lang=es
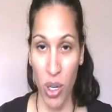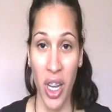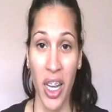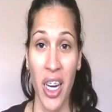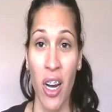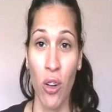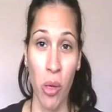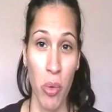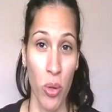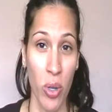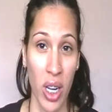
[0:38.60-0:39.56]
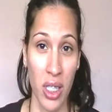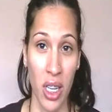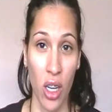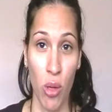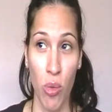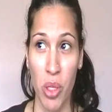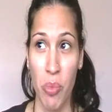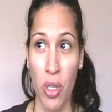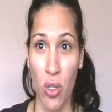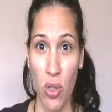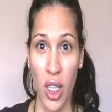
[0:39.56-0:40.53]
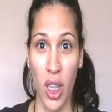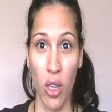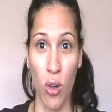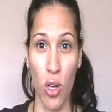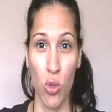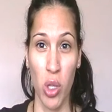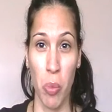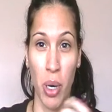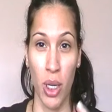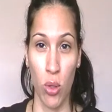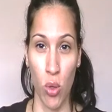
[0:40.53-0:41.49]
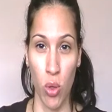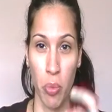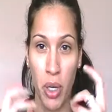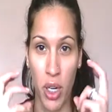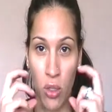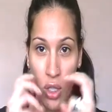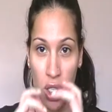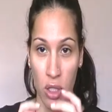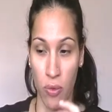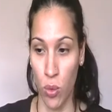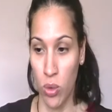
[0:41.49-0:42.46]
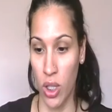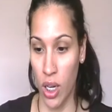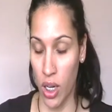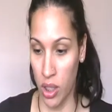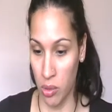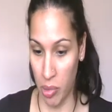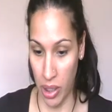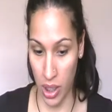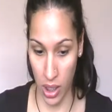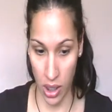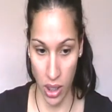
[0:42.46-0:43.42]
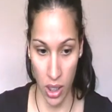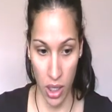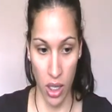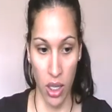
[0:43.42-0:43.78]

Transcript: Porque quería algo que me durase. Y como siempre estoy utilizando las uñas para todo, para las fundas, para...